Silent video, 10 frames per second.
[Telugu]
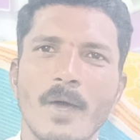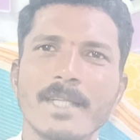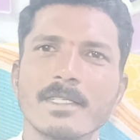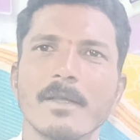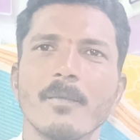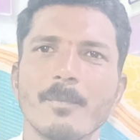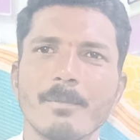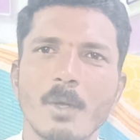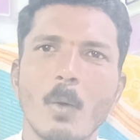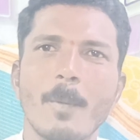వన్స్
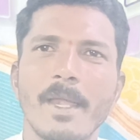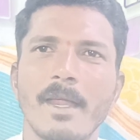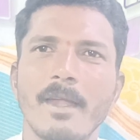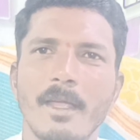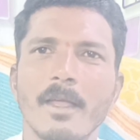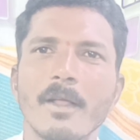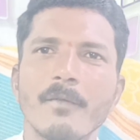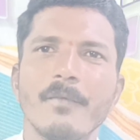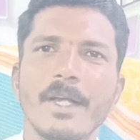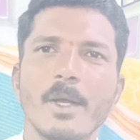మీ ఒపీనియన్ని
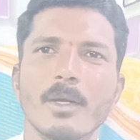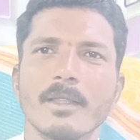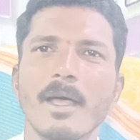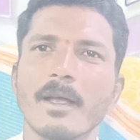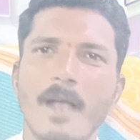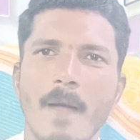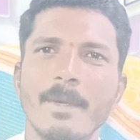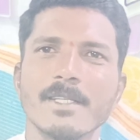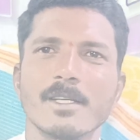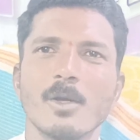వీడియో కింద
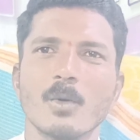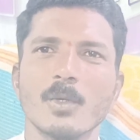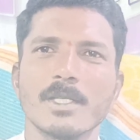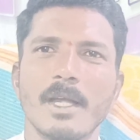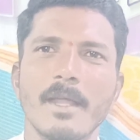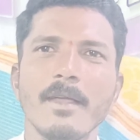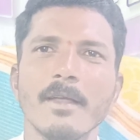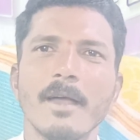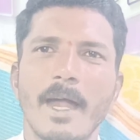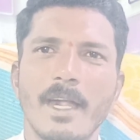కామెంట్ సెక్షన్లో గుర్తు చేయండి
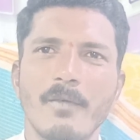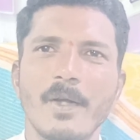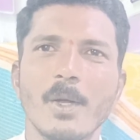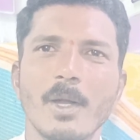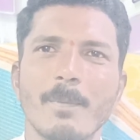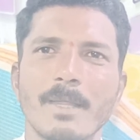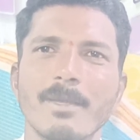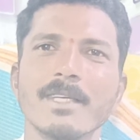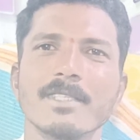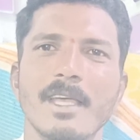అండ్ వీడియోని పది
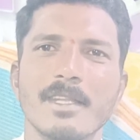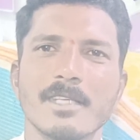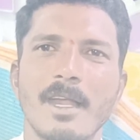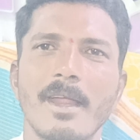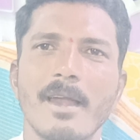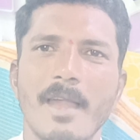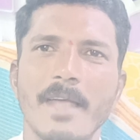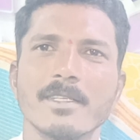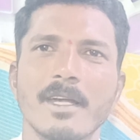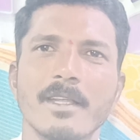మందికి షేర్ చేయండి
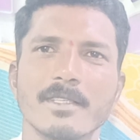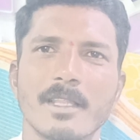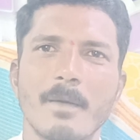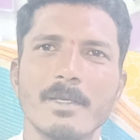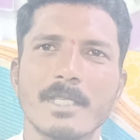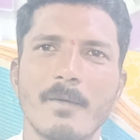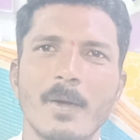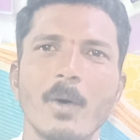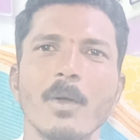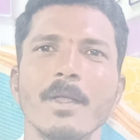లైక్ చేయండి సదా మీ
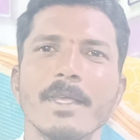సేవలో